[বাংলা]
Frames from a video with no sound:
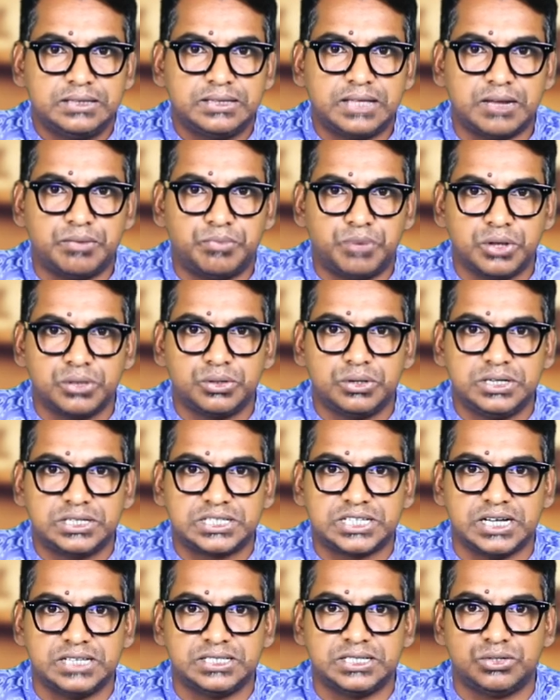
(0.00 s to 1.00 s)
তার বদলে
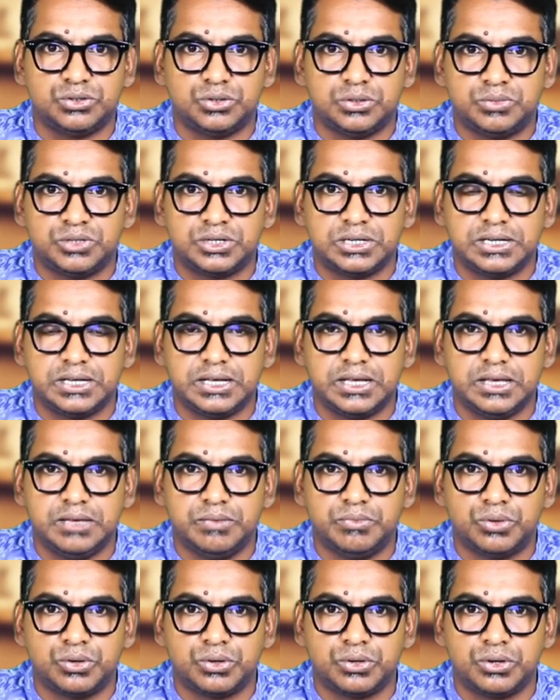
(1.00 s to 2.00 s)
শাহজাহান ওমরের
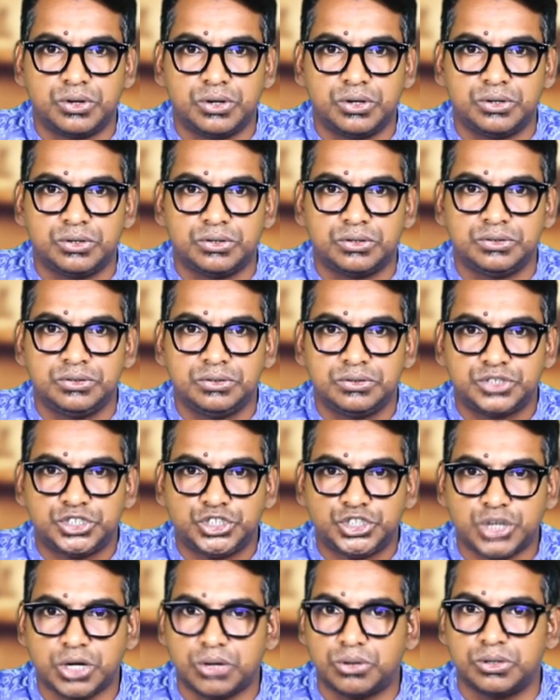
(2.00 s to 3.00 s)
এই মনোনয়ন
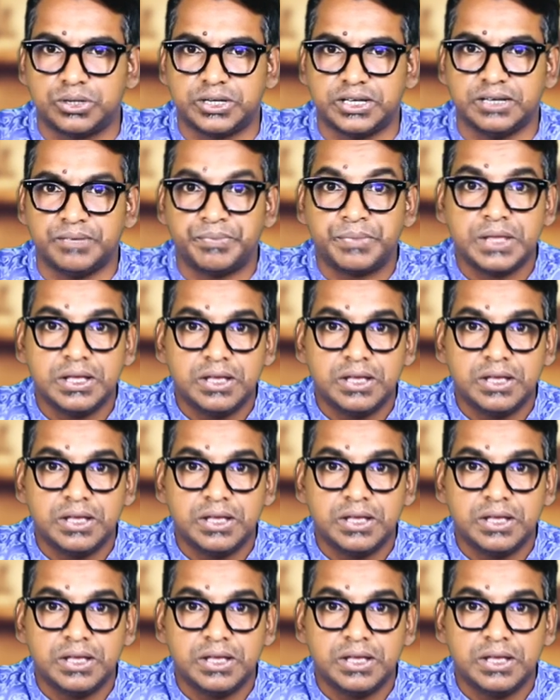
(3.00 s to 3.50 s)
সকলকে